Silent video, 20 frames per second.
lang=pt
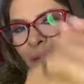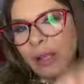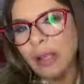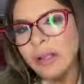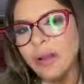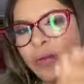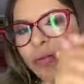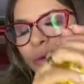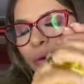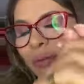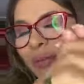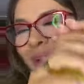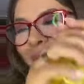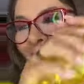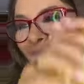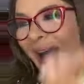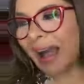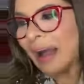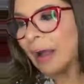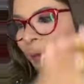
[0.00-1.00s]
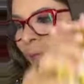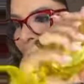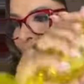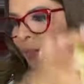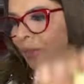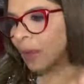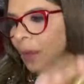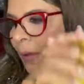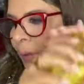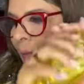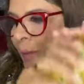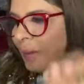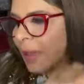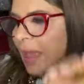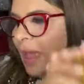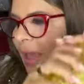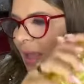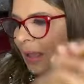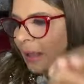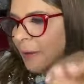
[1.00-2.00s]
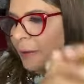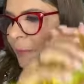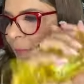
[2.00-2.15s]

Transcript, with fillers: que, é que eu vou dar? Bem,